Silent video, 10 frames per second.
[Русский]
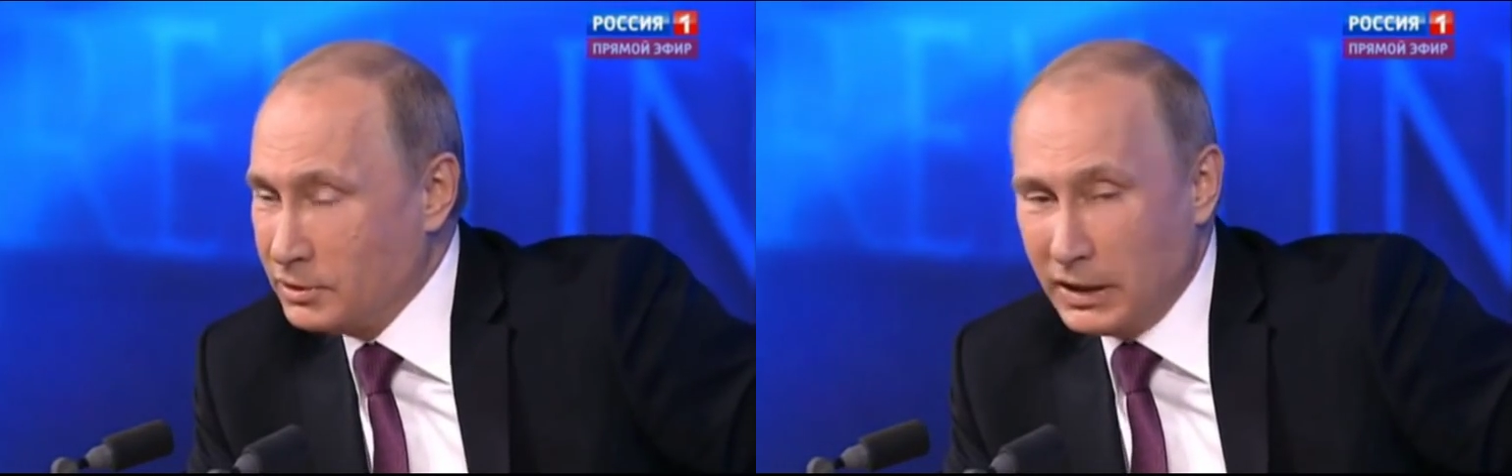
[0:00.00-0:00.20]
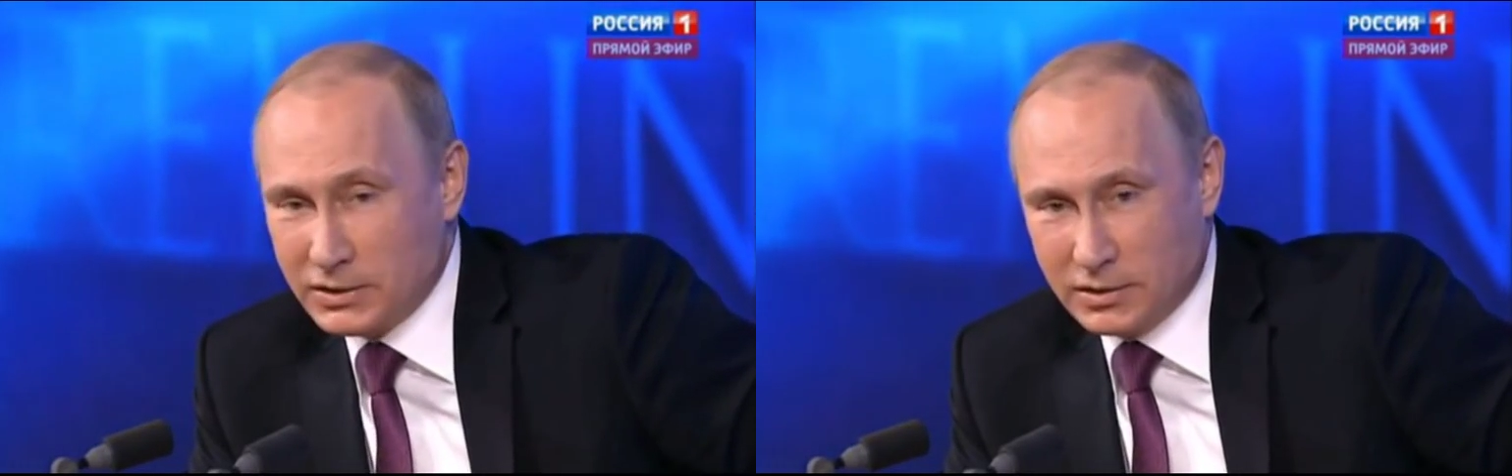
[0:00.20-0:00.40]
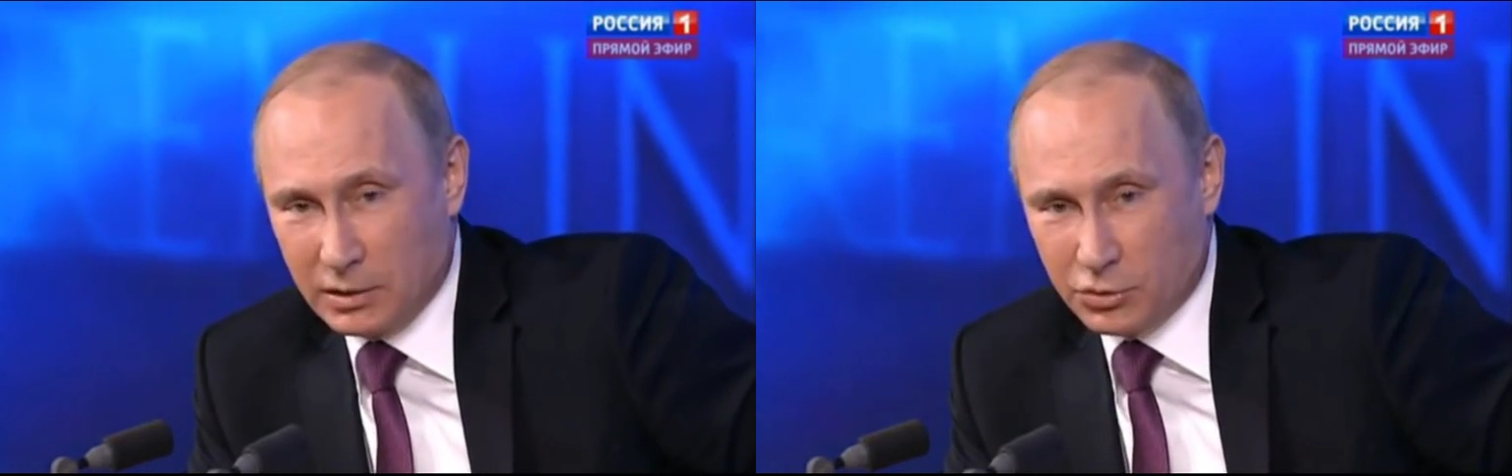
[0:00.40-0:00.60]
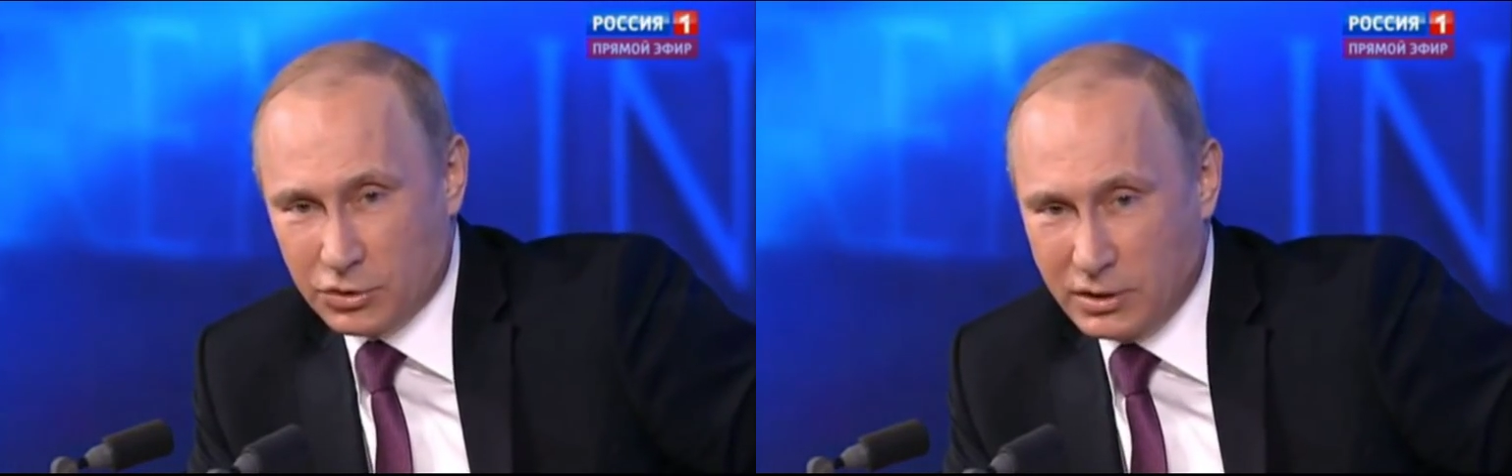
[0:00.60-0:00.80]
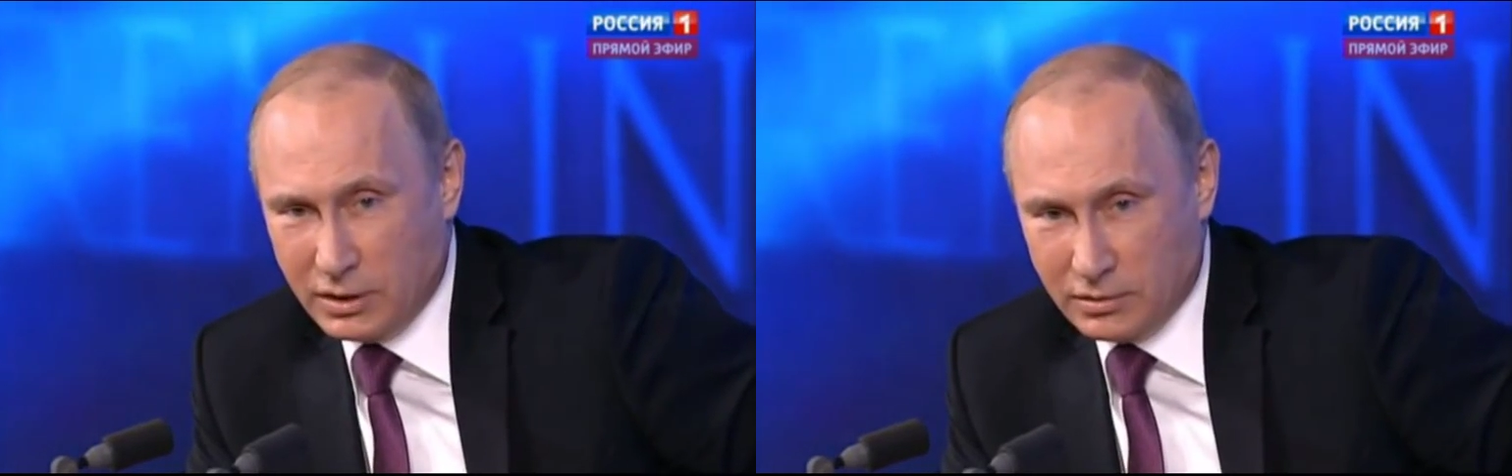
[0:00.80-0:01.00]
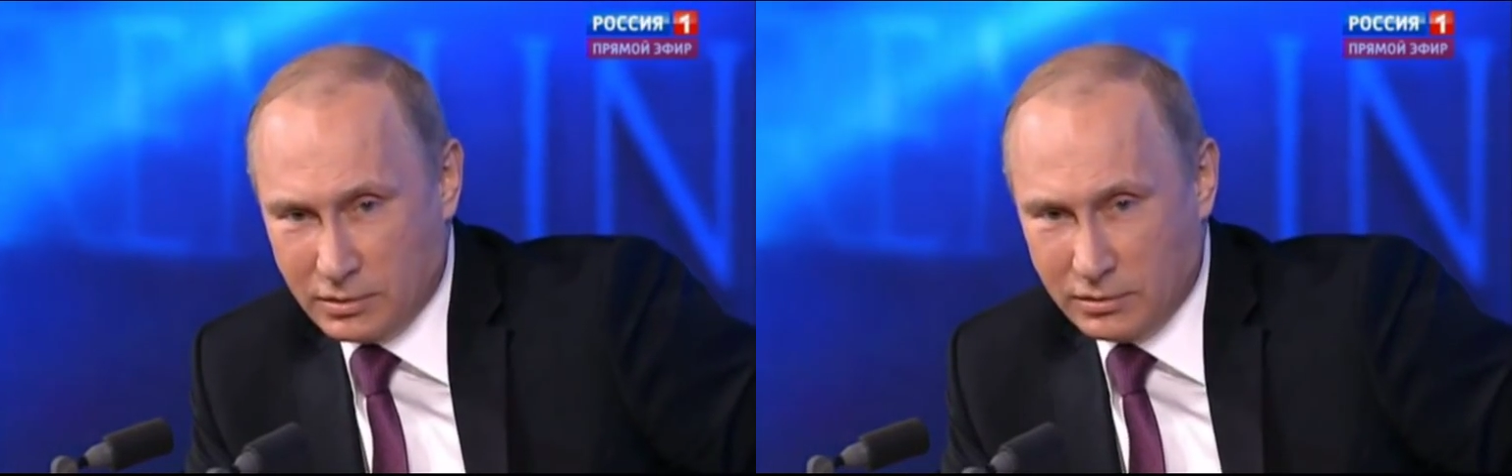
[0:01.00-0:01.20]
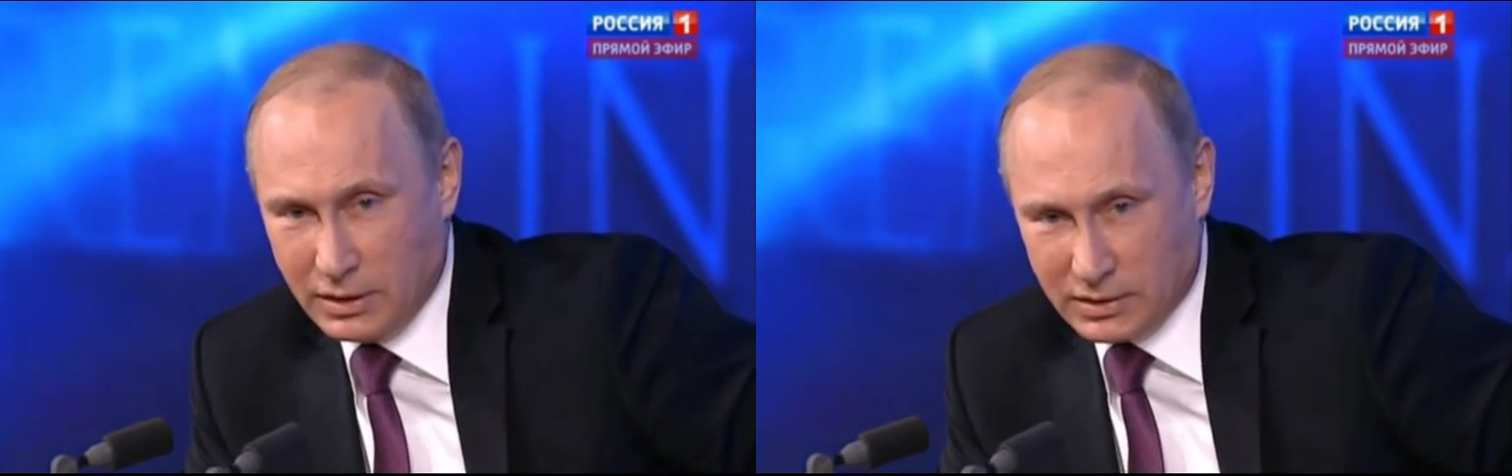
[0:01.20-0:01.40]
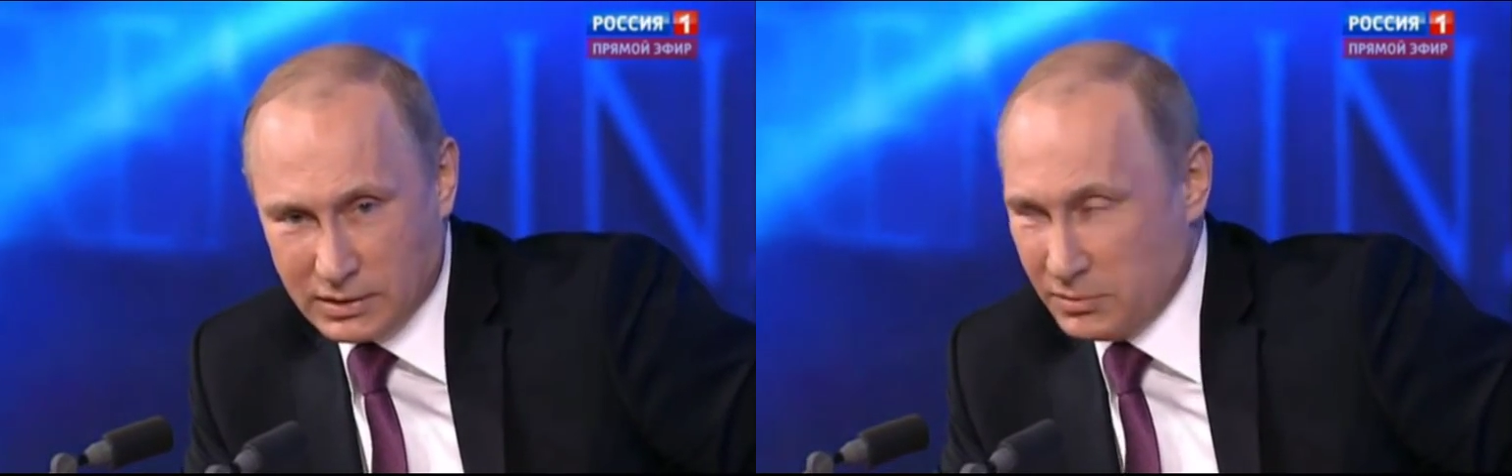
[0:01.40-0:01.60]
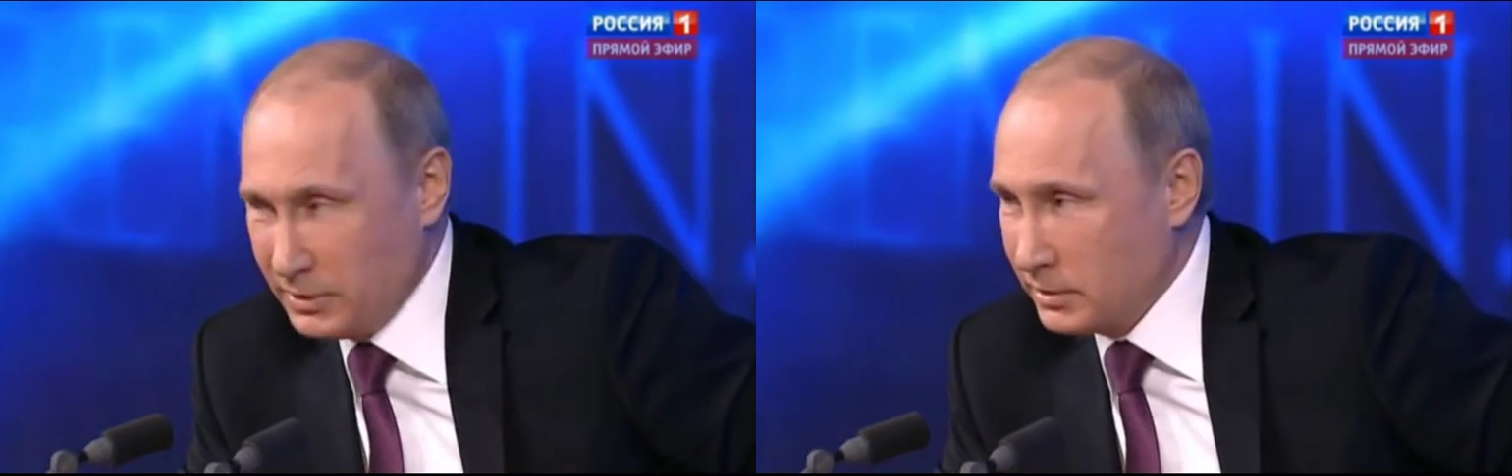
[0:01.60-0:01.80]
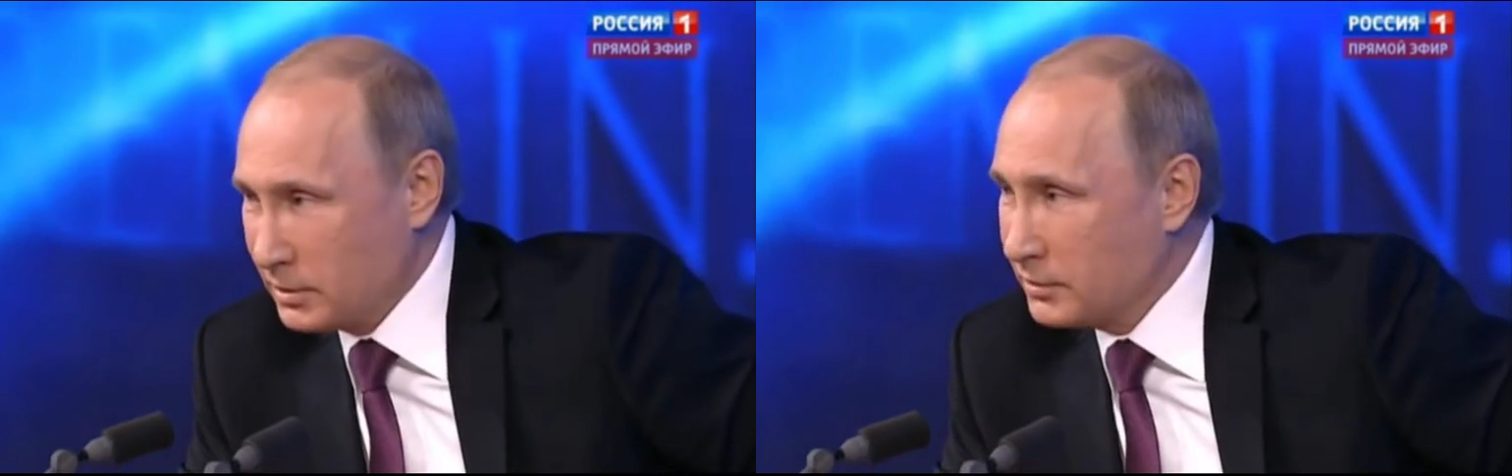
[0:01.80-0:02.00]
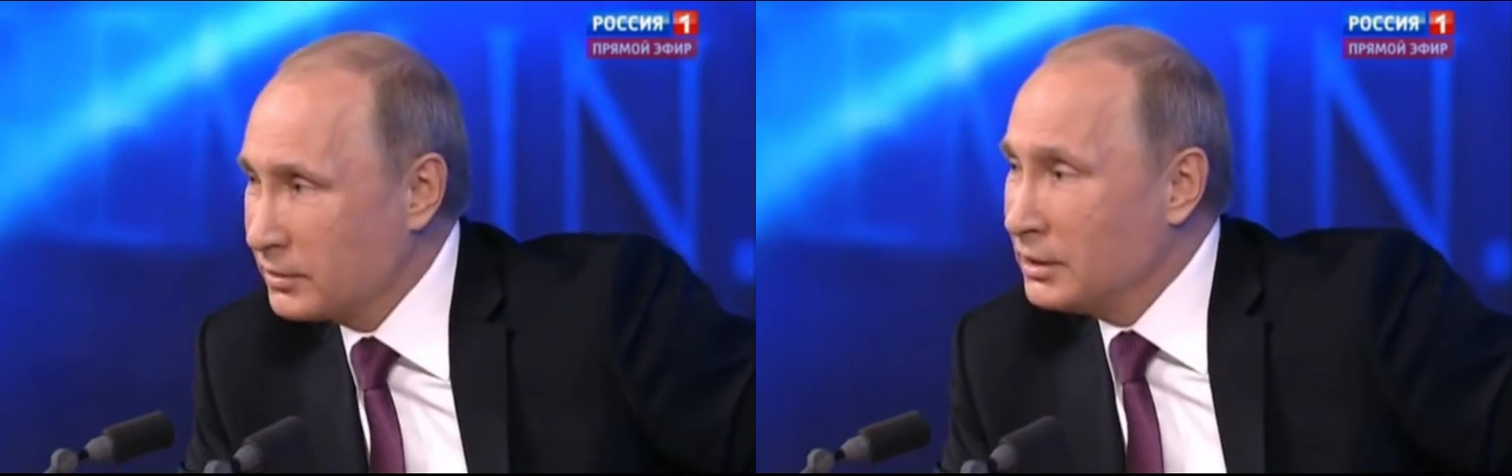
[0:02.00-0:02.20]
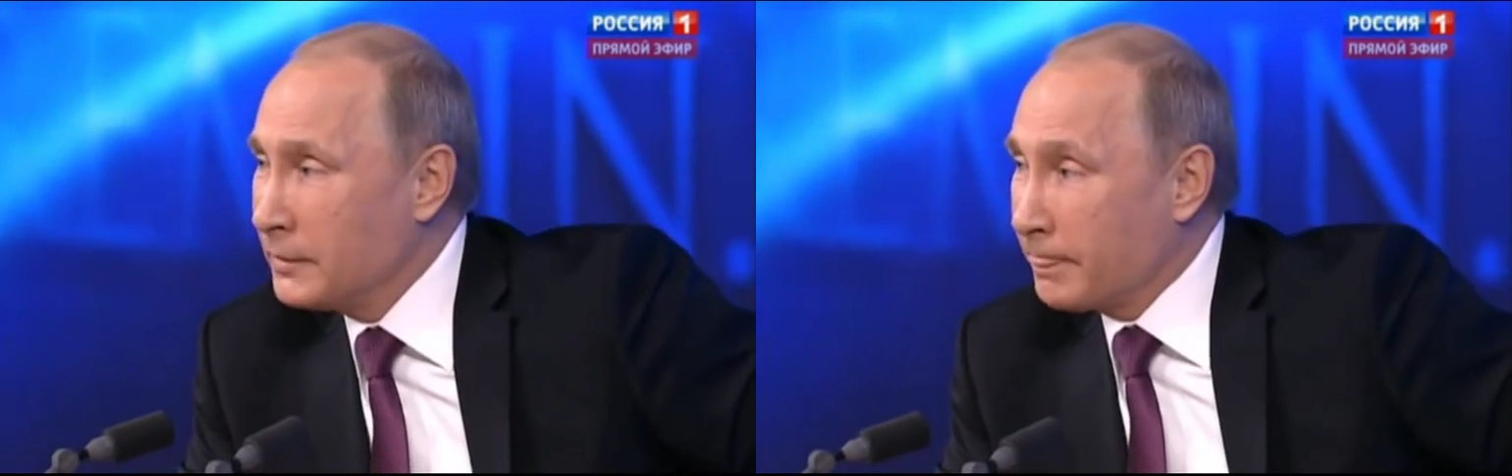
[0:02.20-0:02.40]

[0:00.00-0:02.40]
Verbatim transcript: не 30, там уж 3, 300 миллиардов.